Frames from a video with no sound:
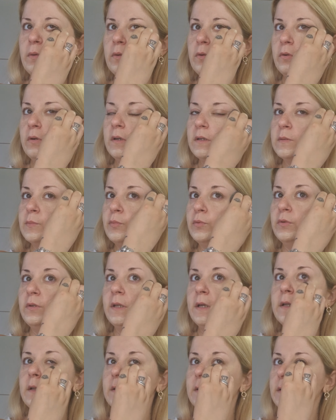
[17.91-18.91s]
con la
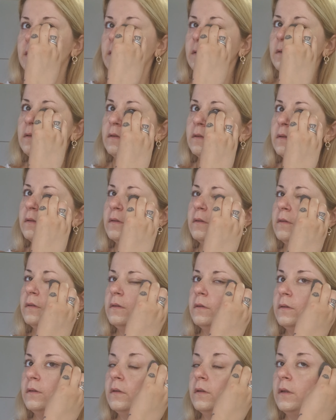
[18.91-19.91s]
spugnetta
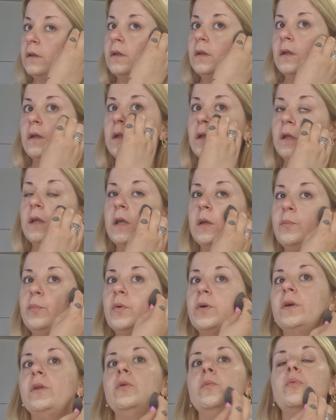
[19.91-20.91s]
e
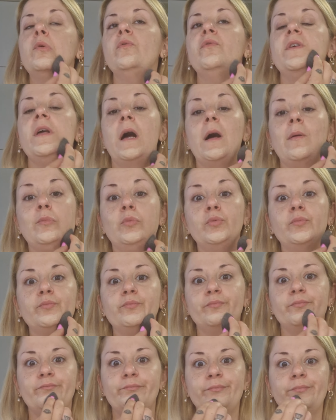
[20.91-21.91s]
poi lo
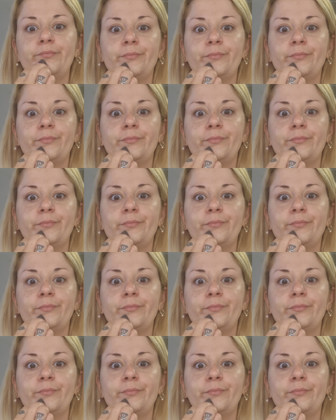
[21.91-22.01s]
proviamo.